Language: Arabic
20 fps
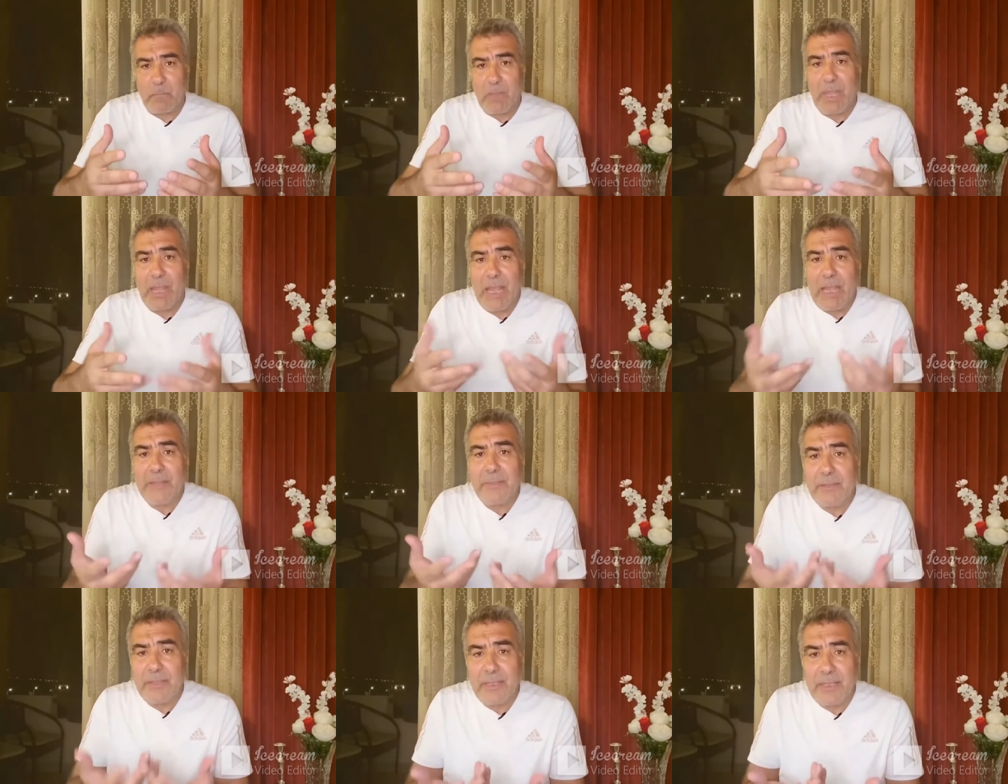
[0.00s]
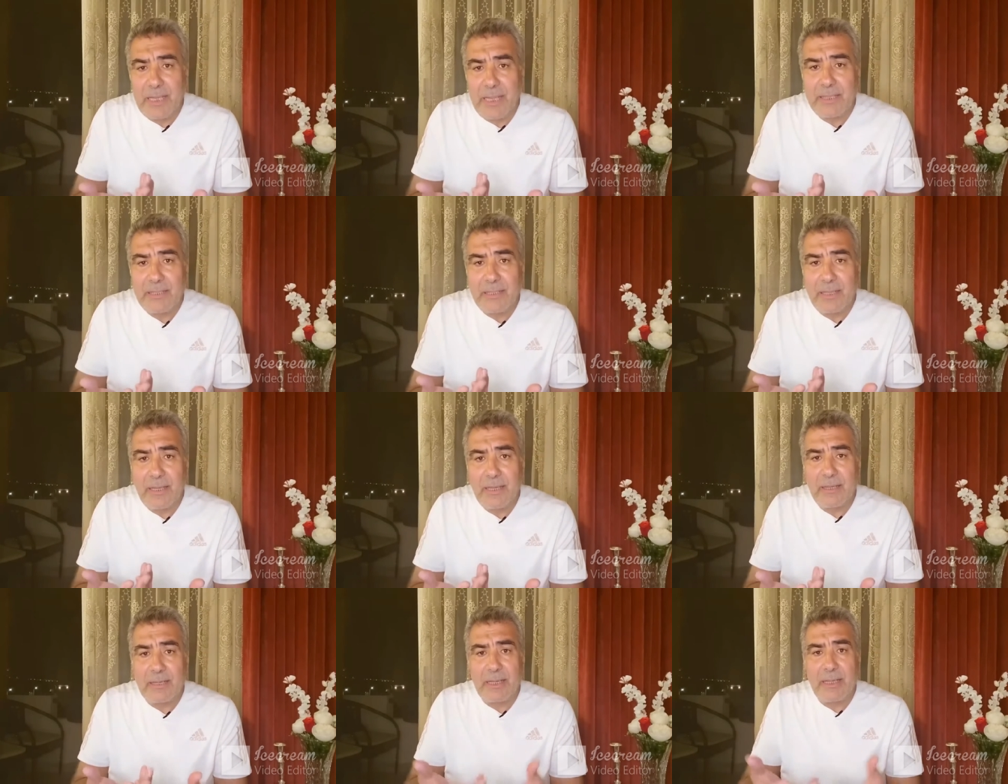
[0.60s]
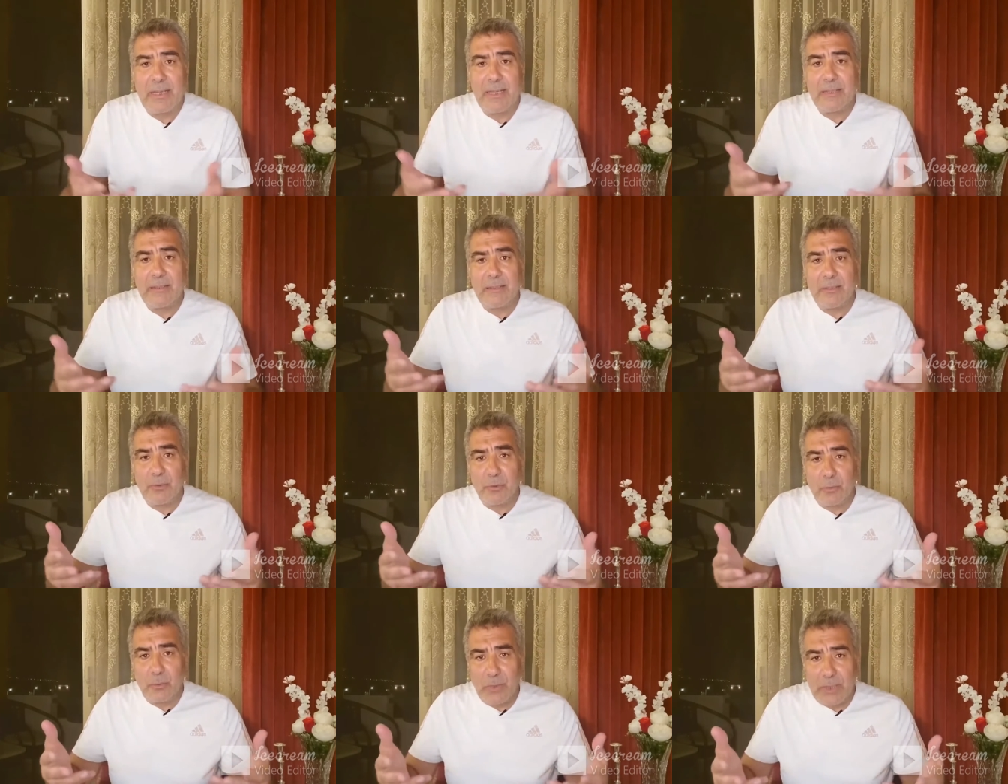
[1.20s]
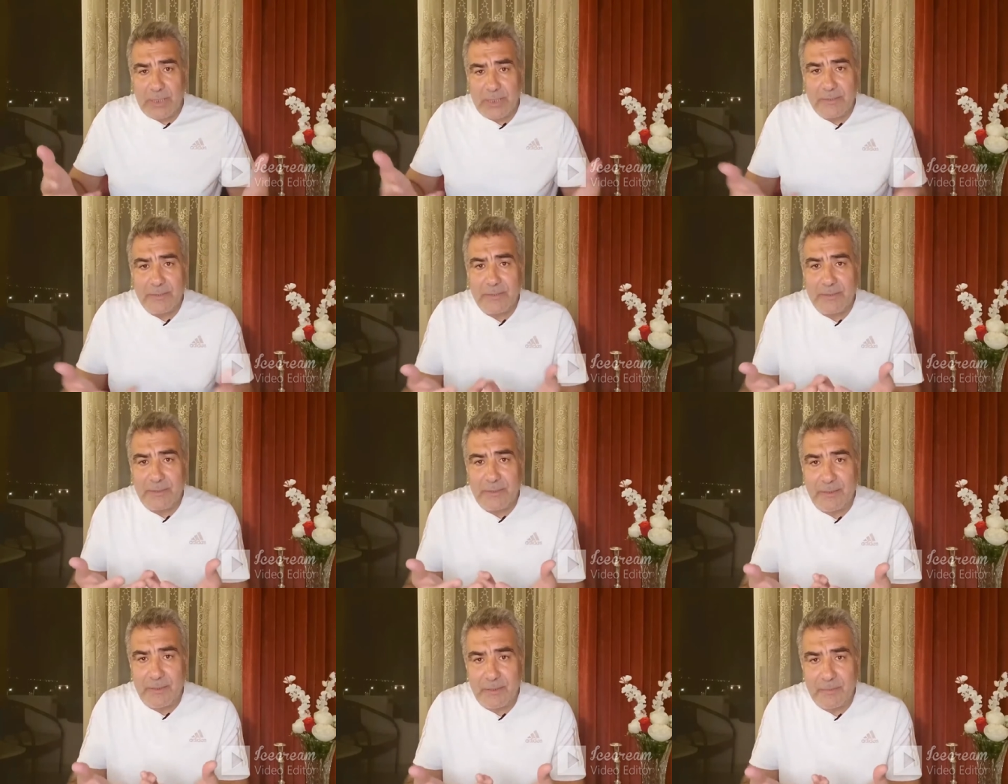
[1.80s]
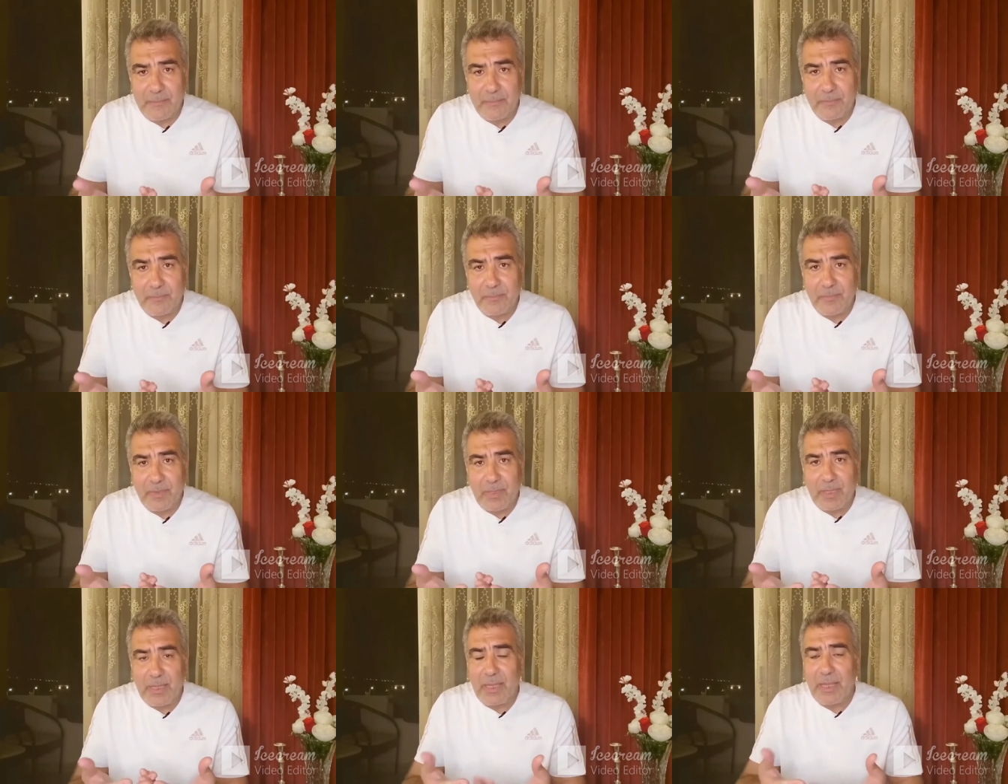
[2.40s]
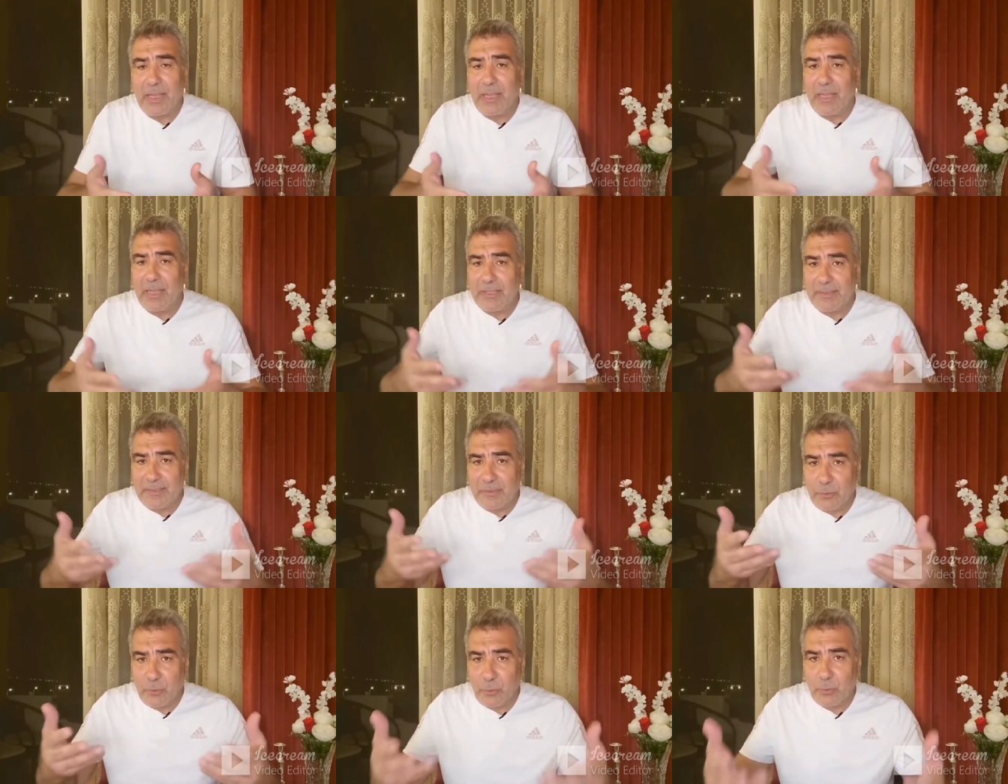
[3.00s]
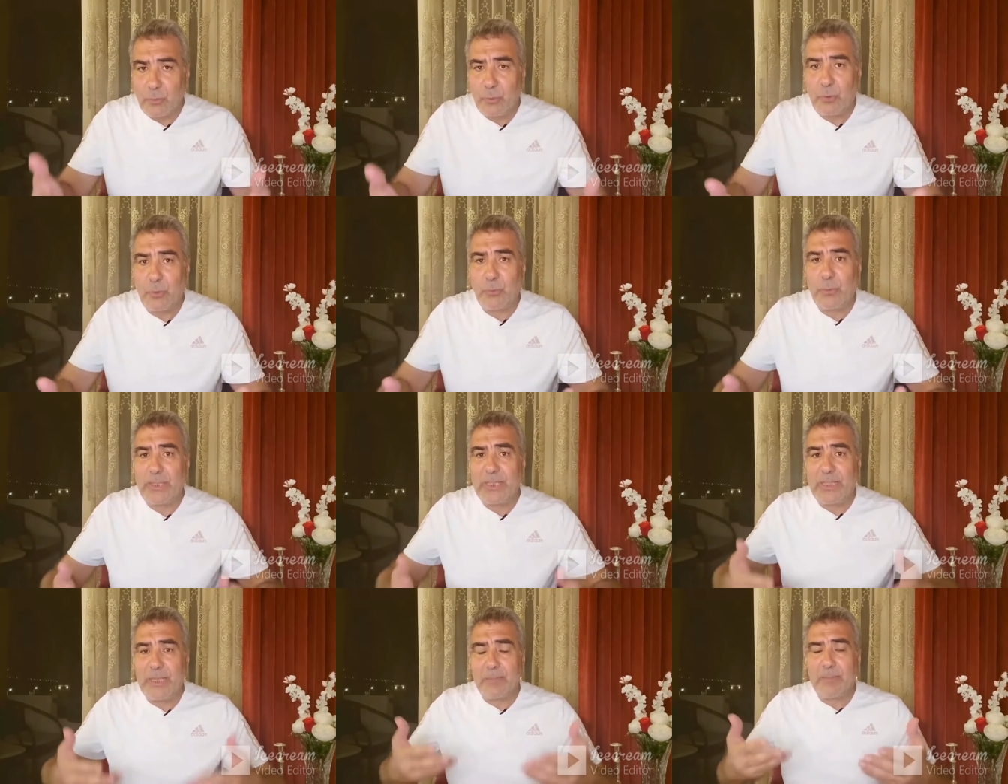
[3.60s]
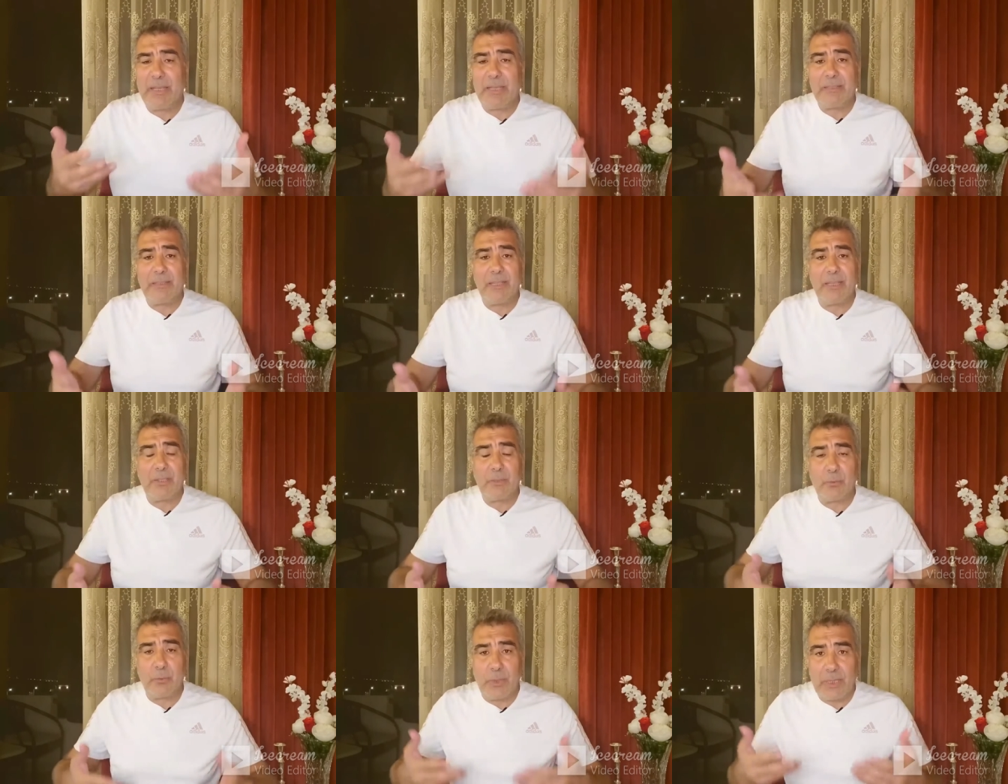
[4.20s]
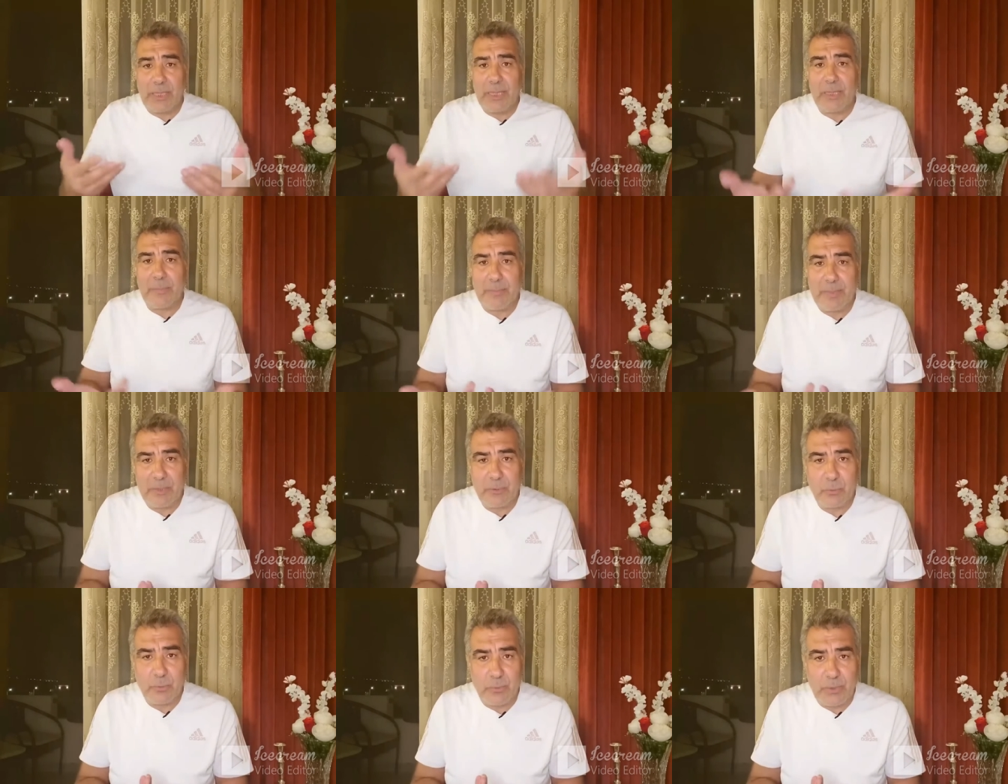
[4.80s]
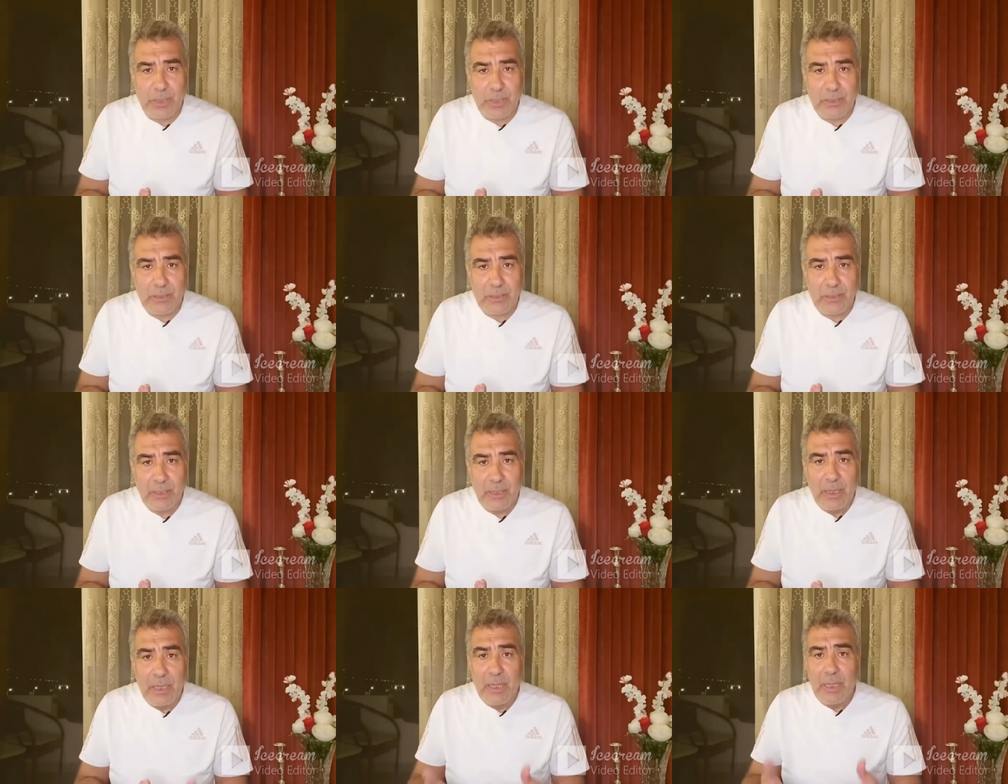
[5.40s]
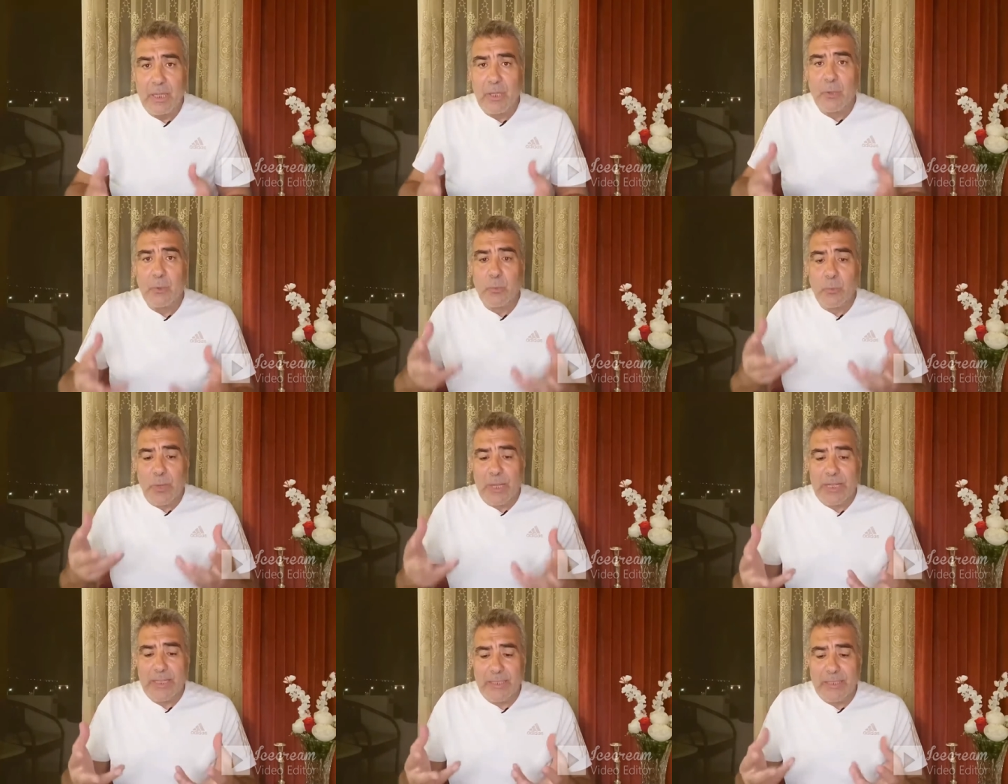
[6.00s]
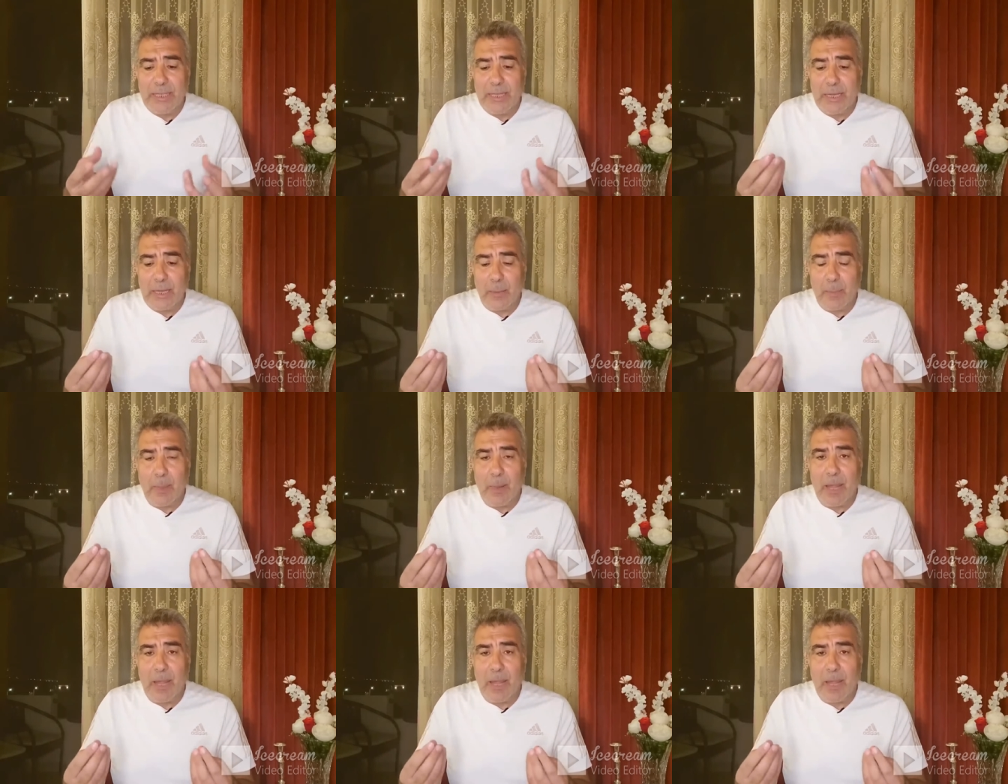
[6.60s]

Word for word: هذه الأنهار التي تغذي الزروع والنباتات والغابات هناك وهي